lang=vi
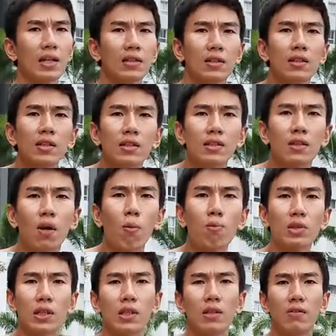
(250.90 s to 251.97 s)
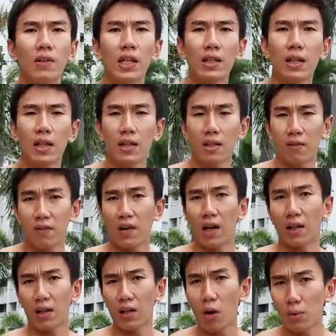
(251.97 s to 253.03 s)
cái xương khung xương kích thích
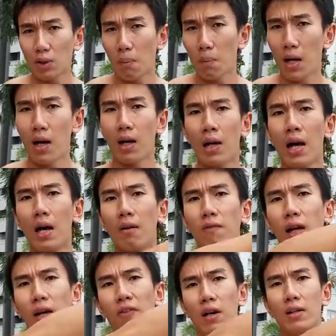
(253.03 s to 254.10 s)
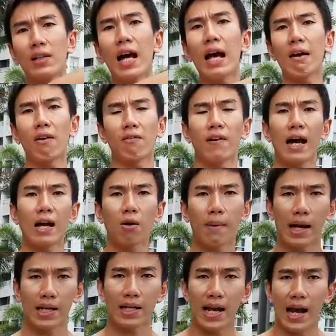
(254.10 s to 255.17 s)
và cái đốt sống lưng và cái phần tay và vai của
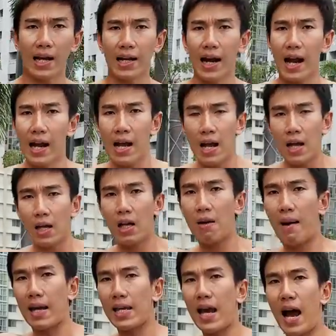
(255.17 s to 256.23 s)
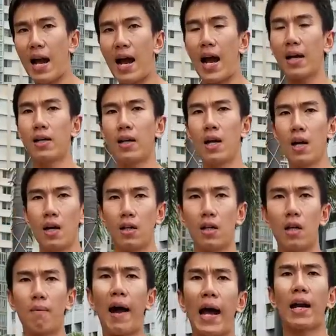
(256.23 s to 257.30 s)
bạn nó dài ra khi bạn dài ra
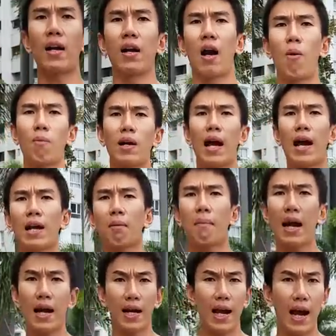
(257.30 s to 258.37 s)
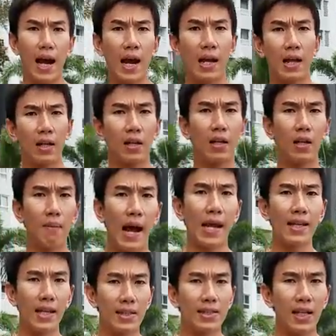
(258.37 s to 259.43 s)
người bạn nó rộng ra nó be ra người
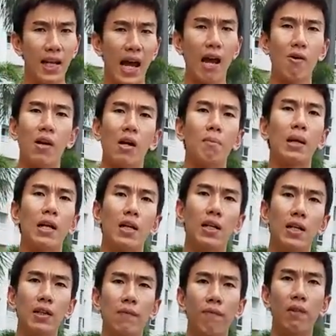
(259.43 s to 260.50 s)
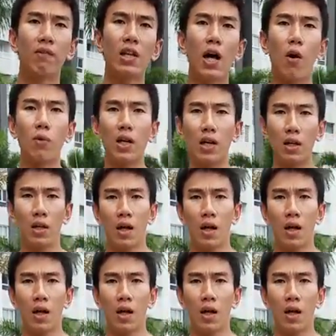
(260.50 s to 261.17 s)
bạn nhìn sẽ cao hơn bình thường ví dụ như